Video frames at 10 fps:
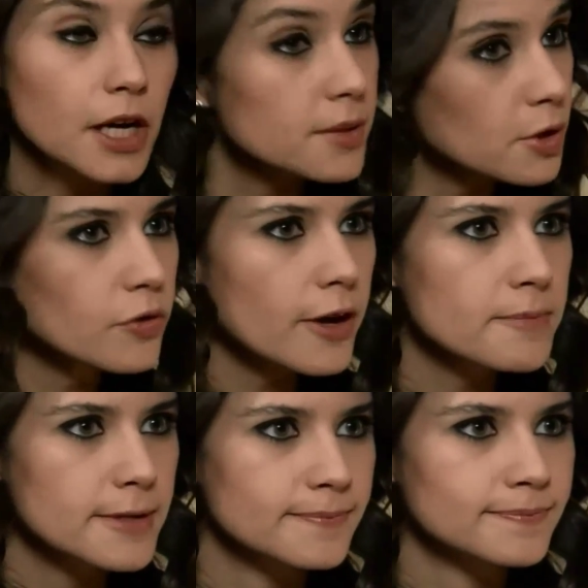Anneme
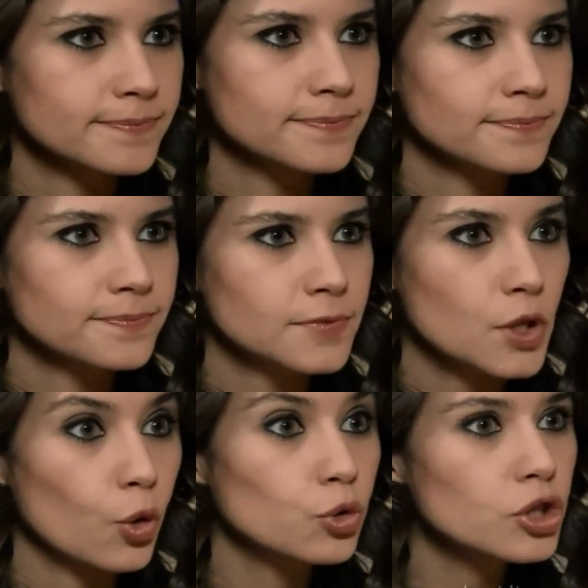güvenme.
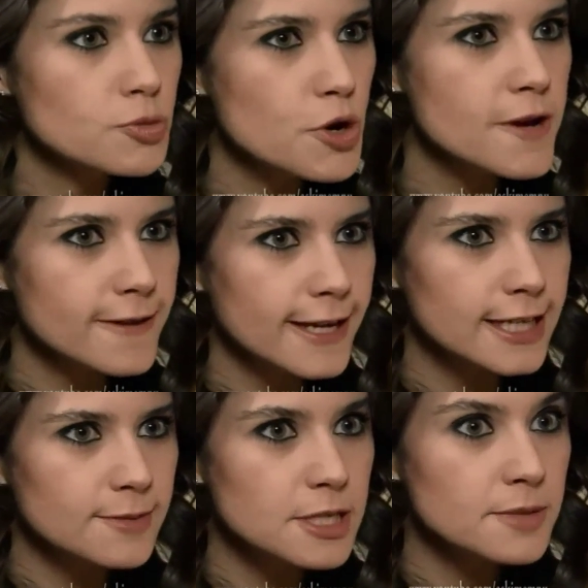Onun da bu evden
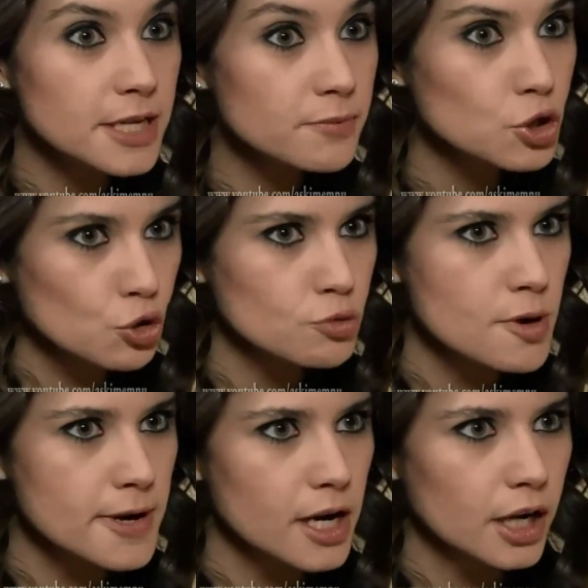gitmesi benim bir
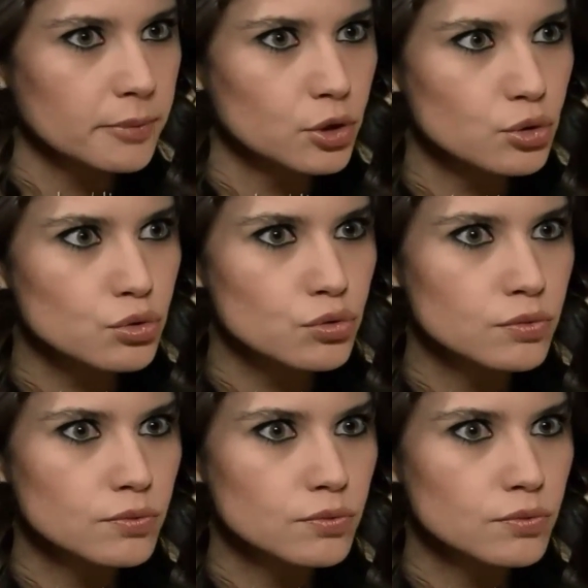sözüme bakar biliyorsun.